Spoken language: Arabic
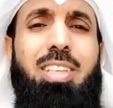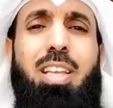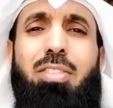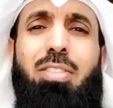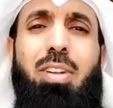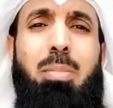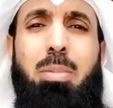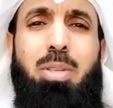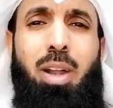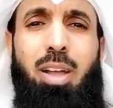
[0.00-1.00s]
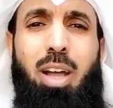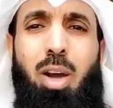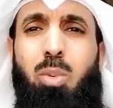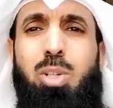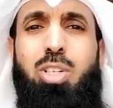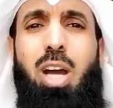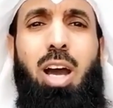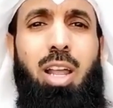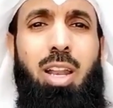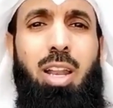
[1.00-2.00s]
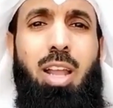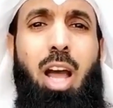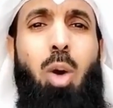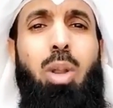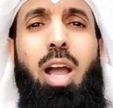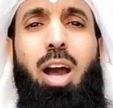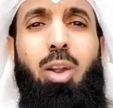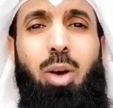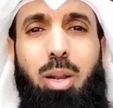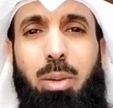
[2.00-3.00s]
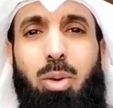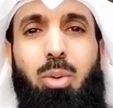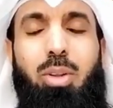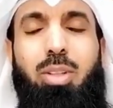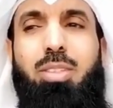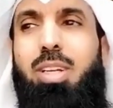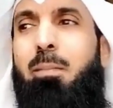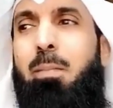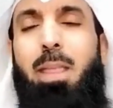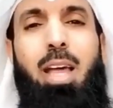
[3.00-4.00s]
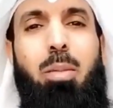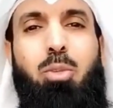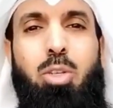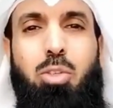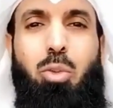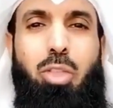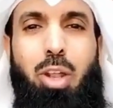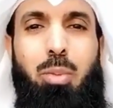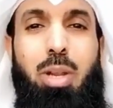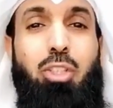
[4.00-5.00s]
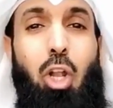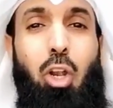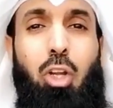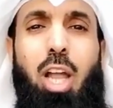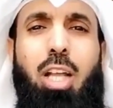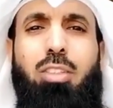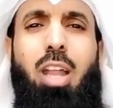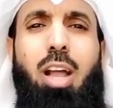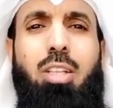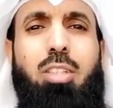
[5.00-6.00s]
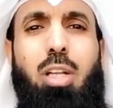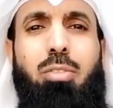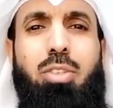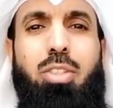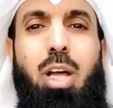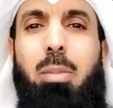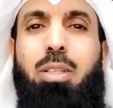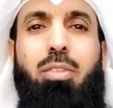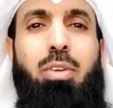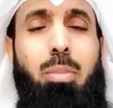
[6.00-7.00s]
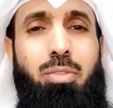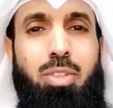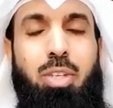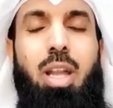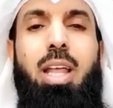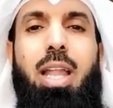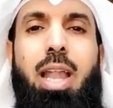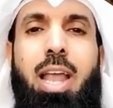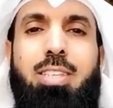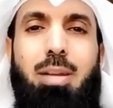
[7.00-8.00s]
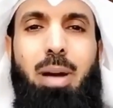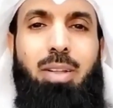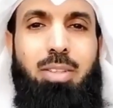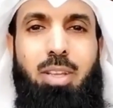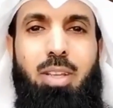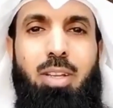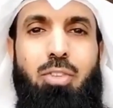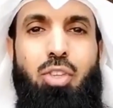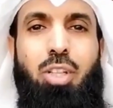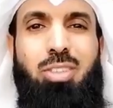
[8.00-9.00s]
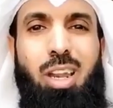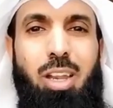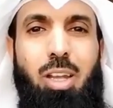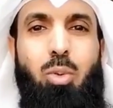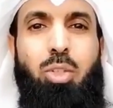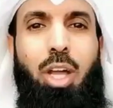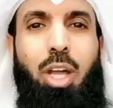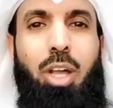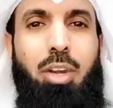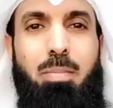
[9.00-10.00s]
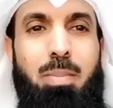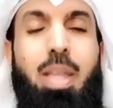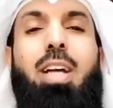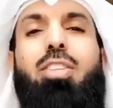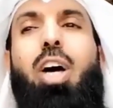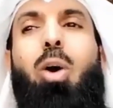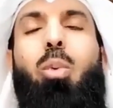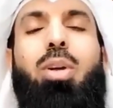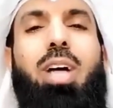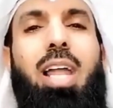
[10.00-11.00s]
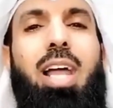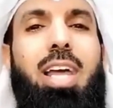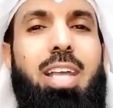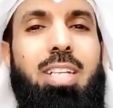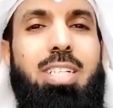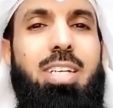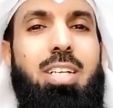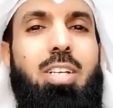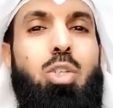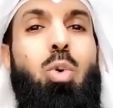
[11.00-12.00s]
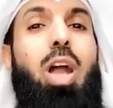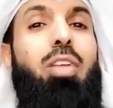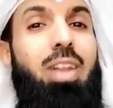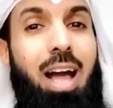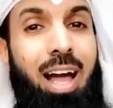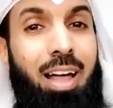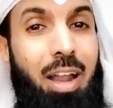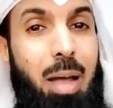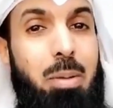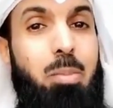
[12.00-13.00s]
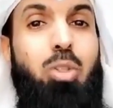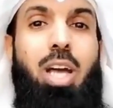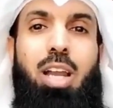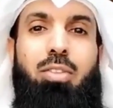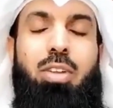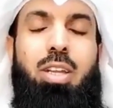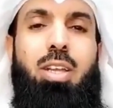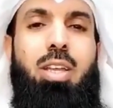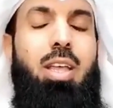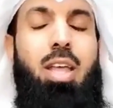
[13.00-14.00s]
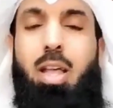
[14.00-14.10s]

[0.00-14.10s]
للاسف المبزره او الجهال او اليهالو على ما يقولون عندنا المتوسط الثانوي اللي يطلق على طلاق تشرب فنجان ما تفه بالفنجان ليش ما عندك جاي تطلق وتحرم تعود على ايش سوالف الاعراب المتخلفين